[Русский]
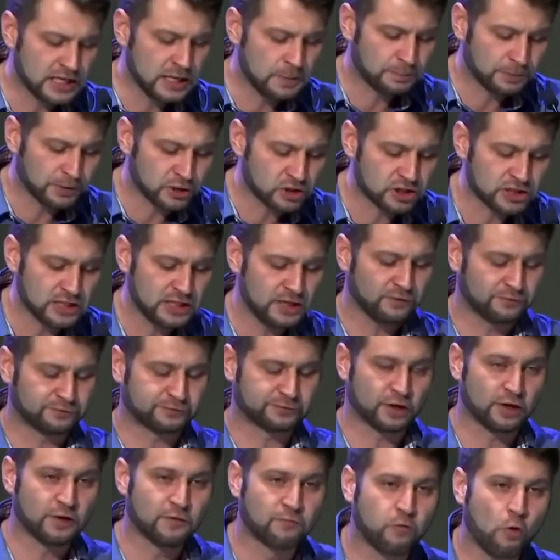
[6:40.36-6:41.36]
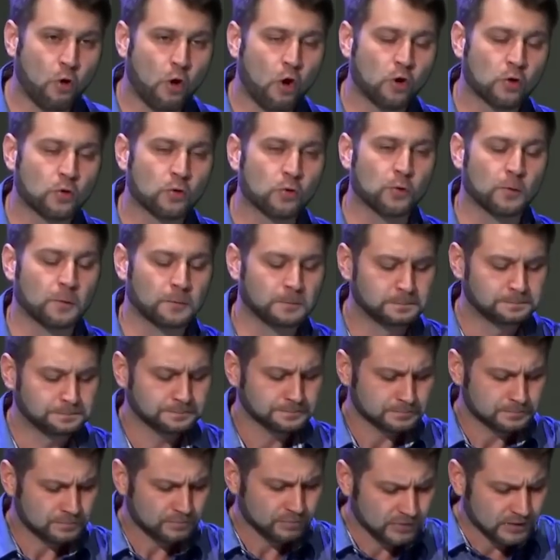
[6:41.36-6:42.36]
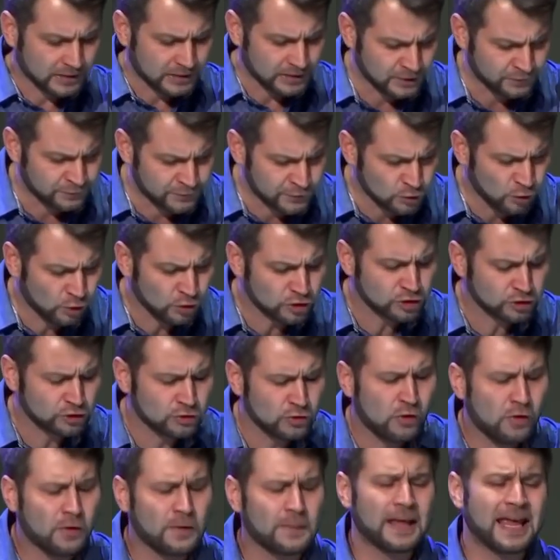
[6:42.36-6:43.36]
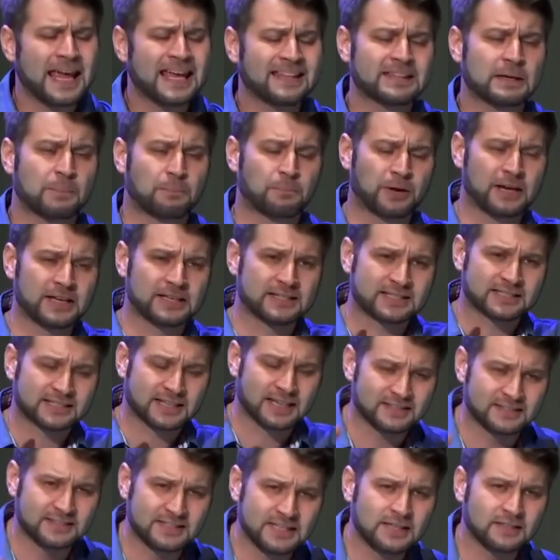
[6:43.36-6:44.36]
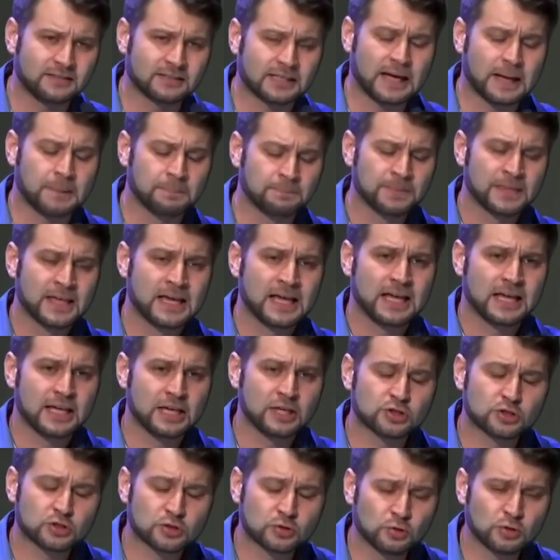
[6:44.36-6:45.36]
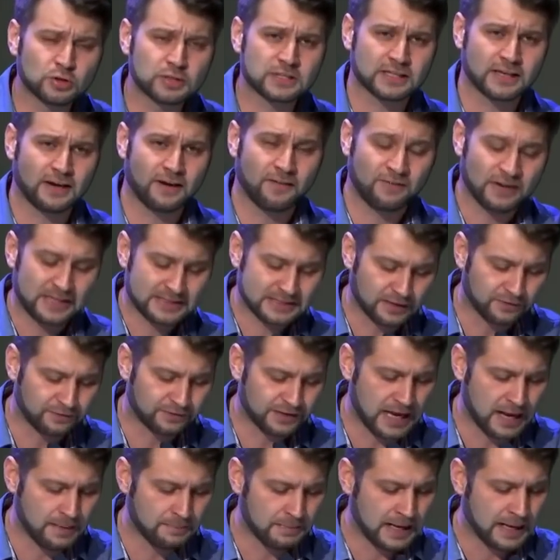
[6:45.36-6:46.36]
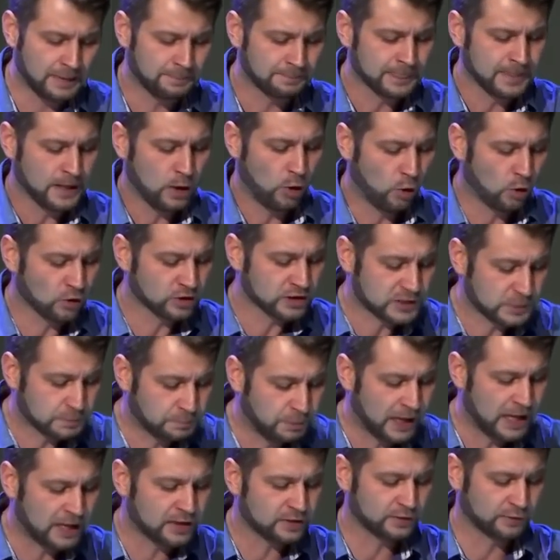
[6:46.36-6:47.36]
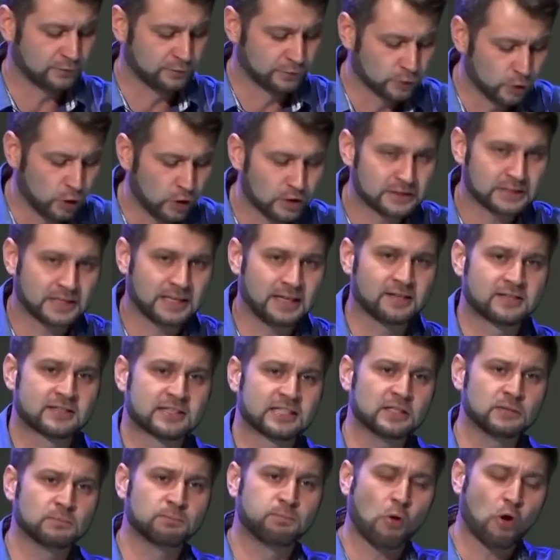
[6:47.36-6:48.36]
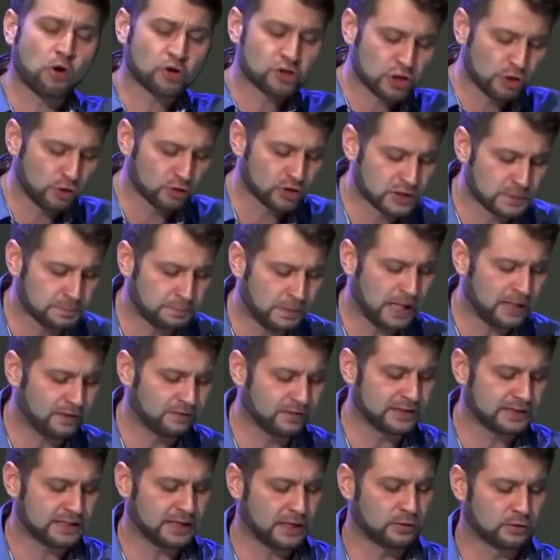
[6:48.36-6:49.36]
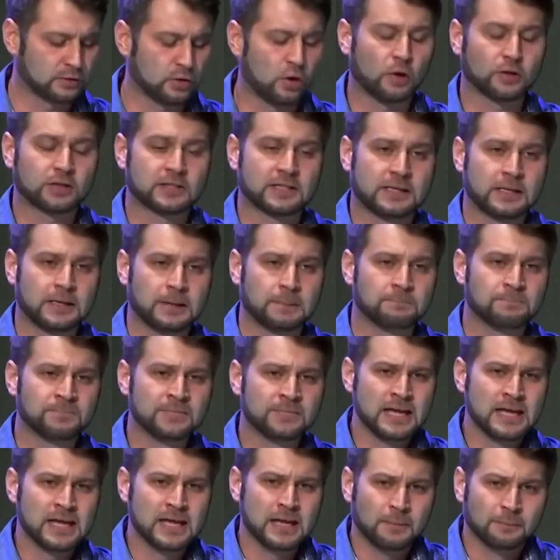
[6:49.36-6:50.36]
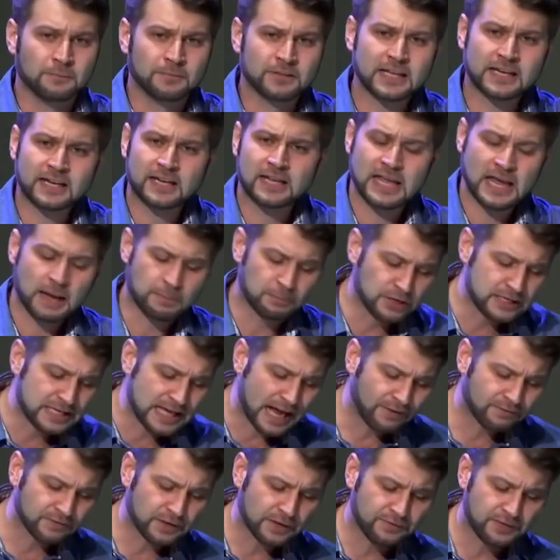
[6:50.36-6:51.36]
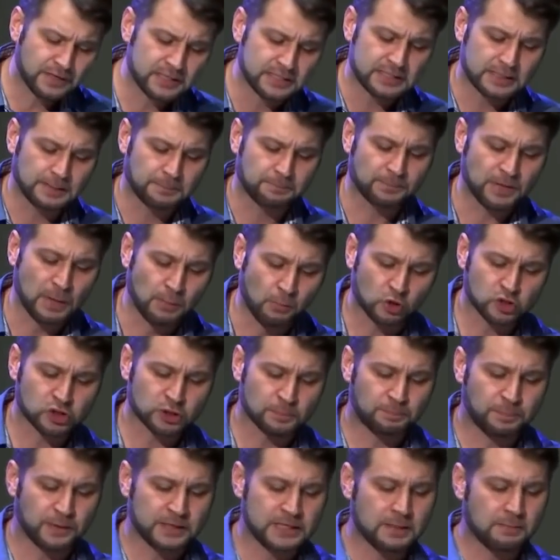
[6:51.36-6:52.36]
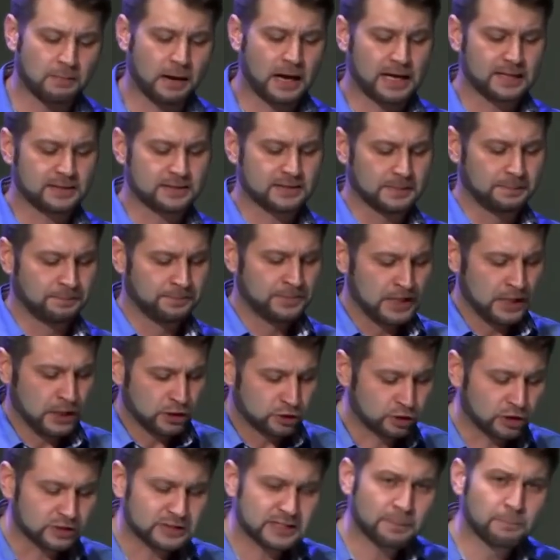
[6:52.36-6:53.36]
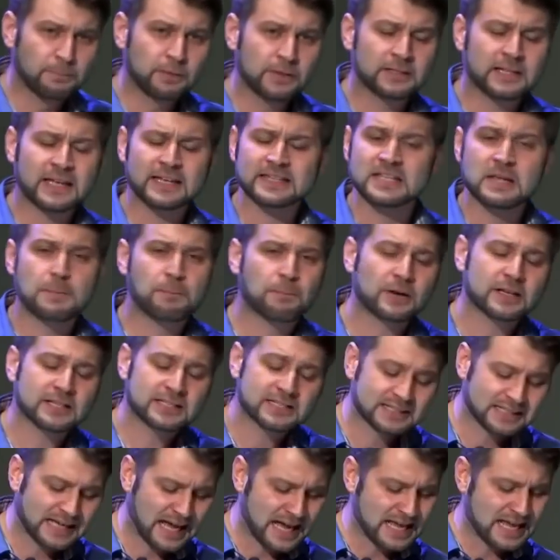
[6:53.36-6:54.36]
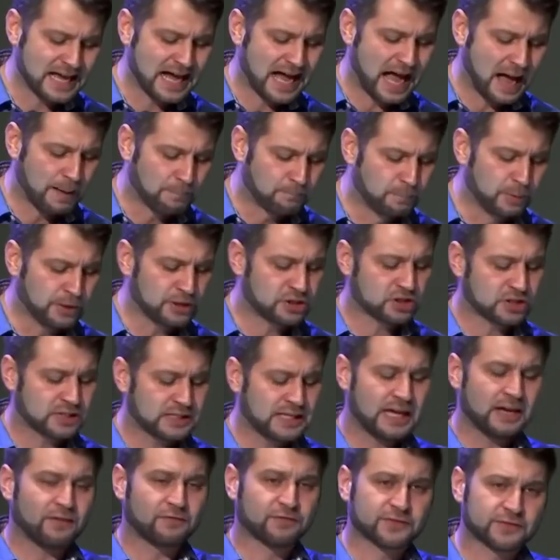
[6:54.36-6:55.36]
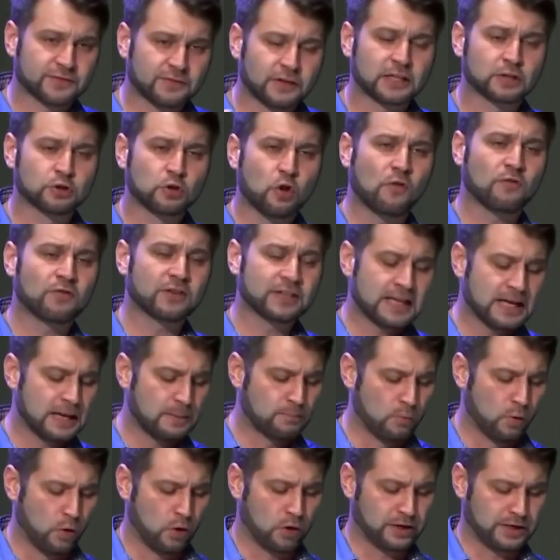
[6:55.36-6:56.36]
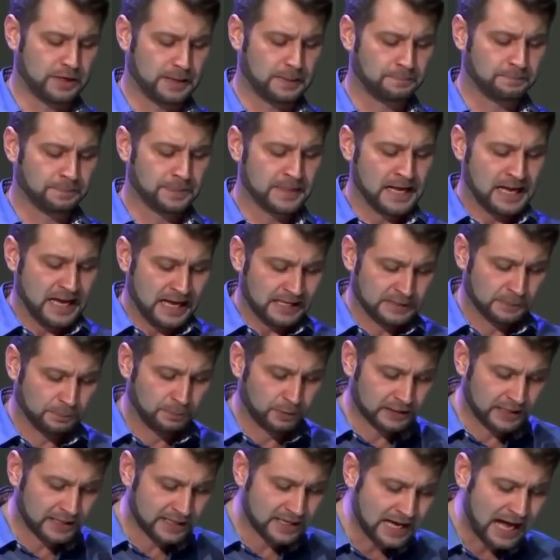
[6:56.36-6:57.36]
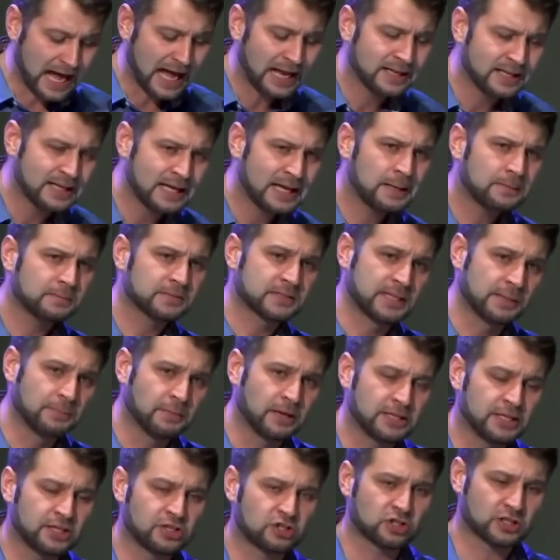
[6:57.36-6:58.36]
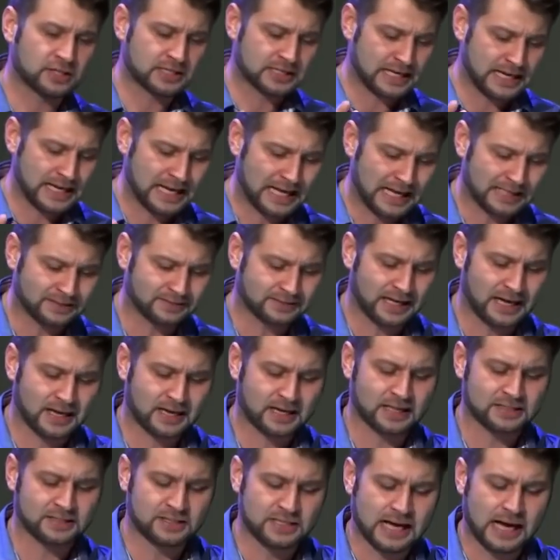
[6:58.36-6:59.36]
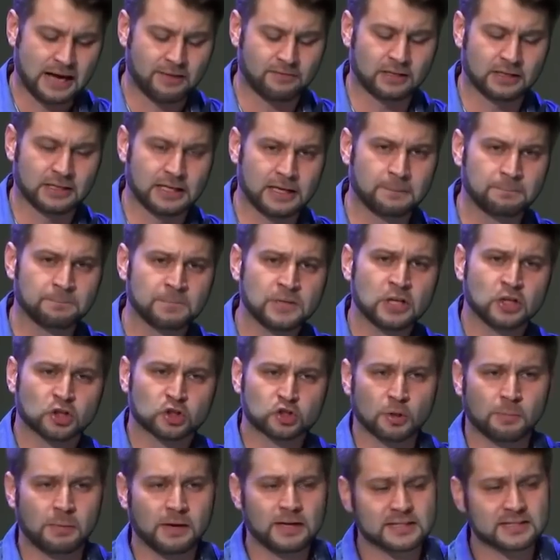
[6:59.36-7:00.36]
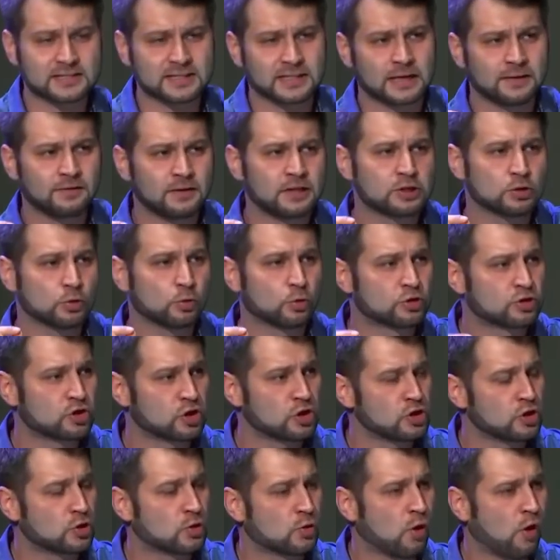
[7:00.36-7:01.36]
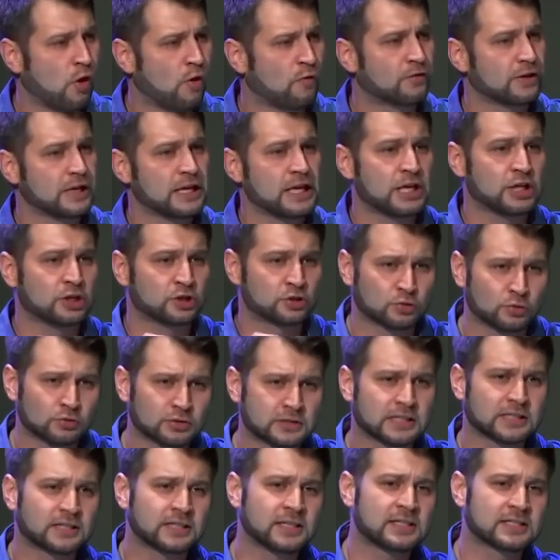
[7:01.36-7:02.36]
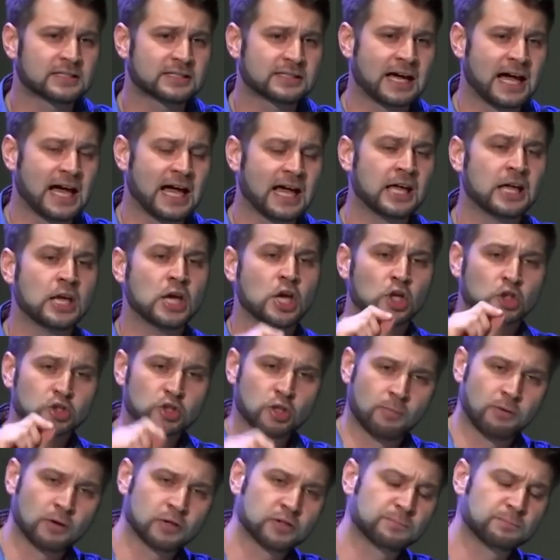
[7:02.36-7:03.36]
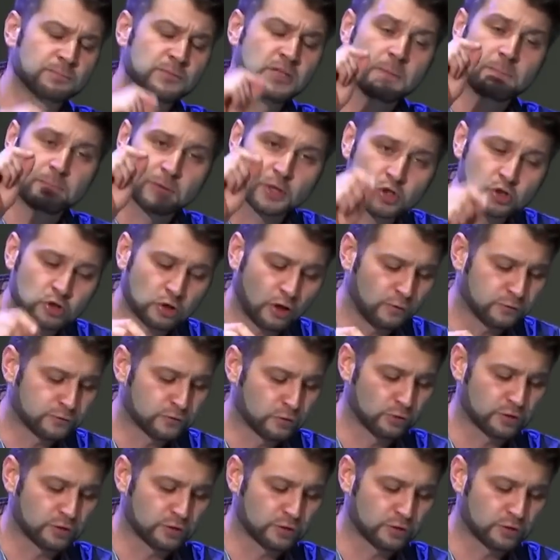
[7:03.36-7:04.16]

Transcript: пришли в тревогу. И все, что это происходило, Иисус в это время, он спал в лодке. Сын Божий, он спал в этой лодке. Дорогие, мы явно видим и можем понимать, что это было не простая, обычное, взволнованное море. Это была реальная демоническая атака дьявола, чтобы остановить учеников Иисуса Христа, чтобы он не пришел в ту